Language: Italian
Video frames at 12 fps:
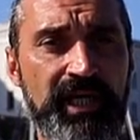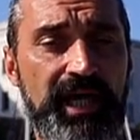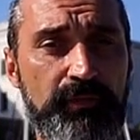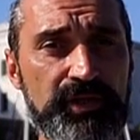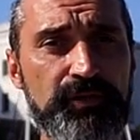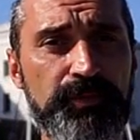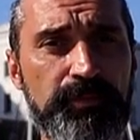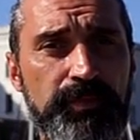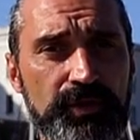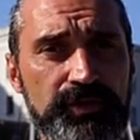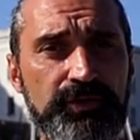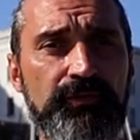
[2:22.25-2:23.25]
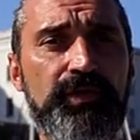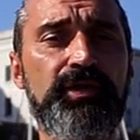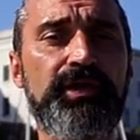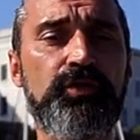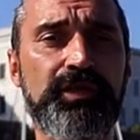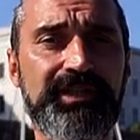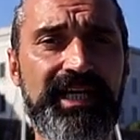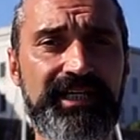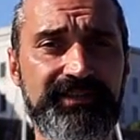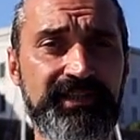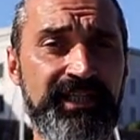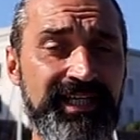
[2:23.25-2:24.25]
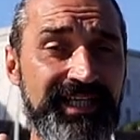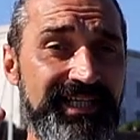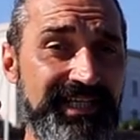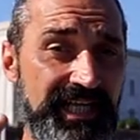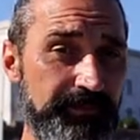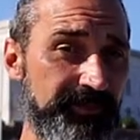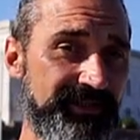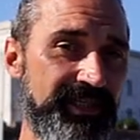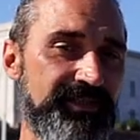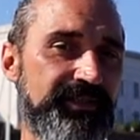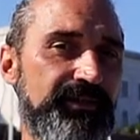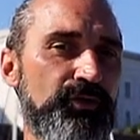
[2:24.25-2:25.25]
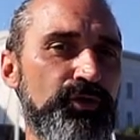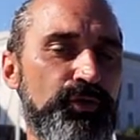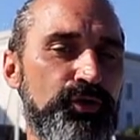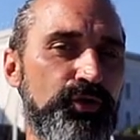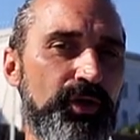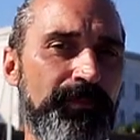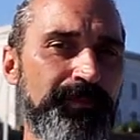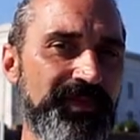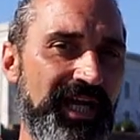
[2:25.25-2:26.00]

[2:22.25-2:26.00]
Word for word: A questo proposito voglio ricordarti che l'help desk del nostro store